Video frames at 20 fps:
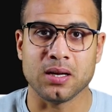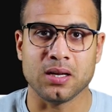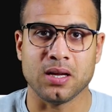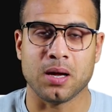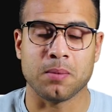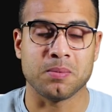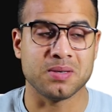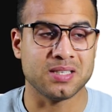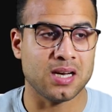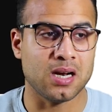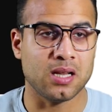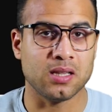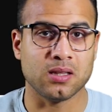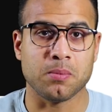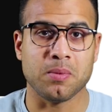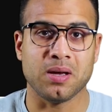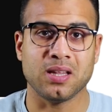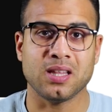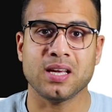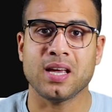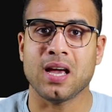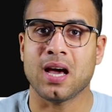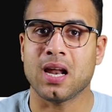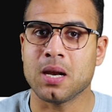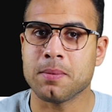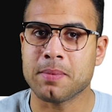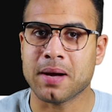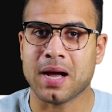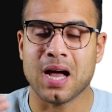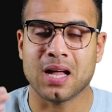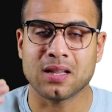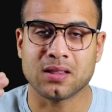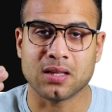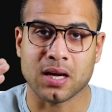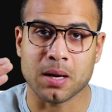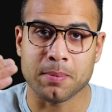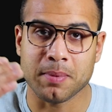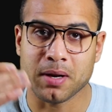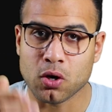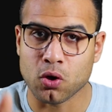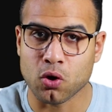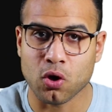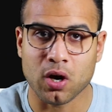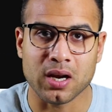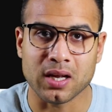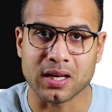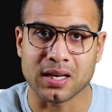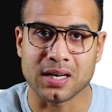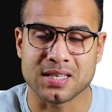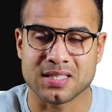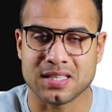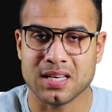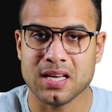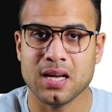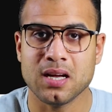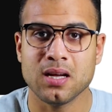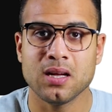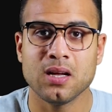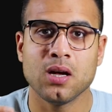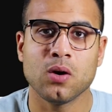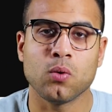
يعني مثلا انت محتاج يعلمك حتى كمان اللغه الانجليزيه